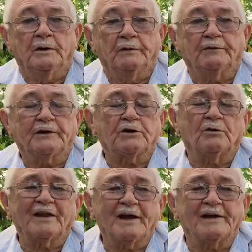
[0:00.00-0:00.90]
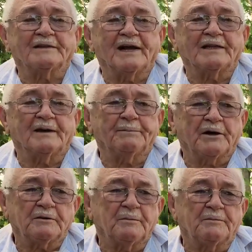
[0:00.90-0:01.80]
O vegetal, na realidade, é para
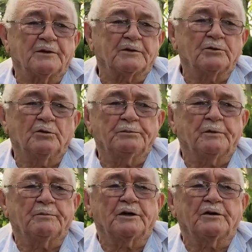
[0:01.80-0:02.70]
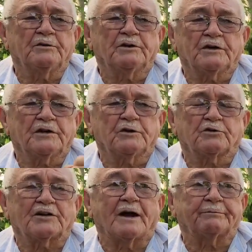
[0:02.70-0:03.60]
a gente beber no primeiro e terceiro
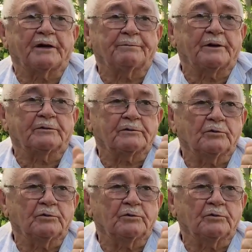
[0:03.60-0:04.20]
sábado, porque é pra,